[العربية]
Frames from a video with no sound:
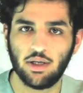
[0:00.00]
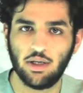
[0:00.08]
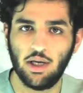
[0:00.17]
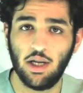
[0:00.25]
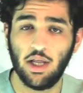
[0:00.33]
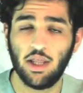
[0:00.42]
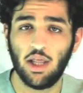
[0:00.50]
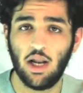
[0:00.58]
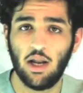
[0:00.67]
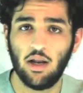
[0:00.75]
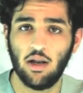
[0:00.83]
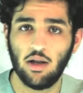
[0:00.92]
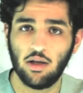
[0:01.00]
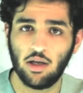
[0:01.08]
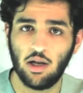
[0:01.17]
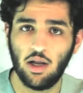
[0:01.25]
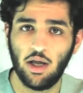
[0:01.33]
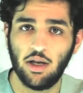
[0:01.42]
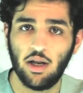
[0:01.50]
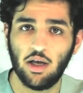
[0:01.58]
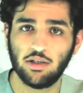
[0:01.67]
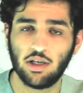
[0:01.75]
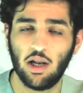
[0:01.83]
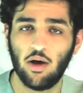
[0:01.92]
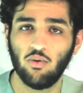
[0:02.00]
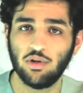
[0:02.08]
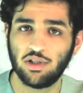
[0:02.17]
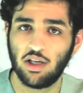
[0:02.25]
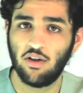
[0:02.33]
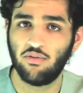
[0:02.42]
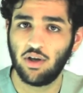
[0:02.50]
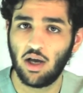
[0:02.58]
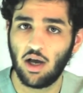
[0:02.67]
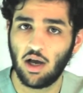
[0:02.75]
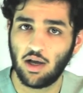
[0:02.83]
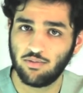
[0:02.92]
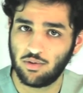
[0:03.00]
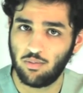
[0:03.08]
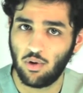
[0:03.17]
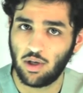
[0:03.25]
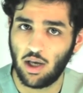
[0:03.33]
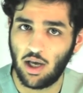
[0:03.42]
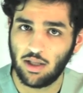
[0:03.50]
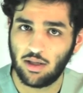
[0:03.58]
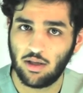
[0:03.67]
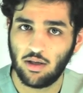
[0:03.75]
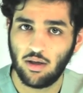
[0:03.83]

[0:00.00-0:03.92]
يعني مثلا قلنا احنا ان شاء الله اول سنه فيها خمس بلوكات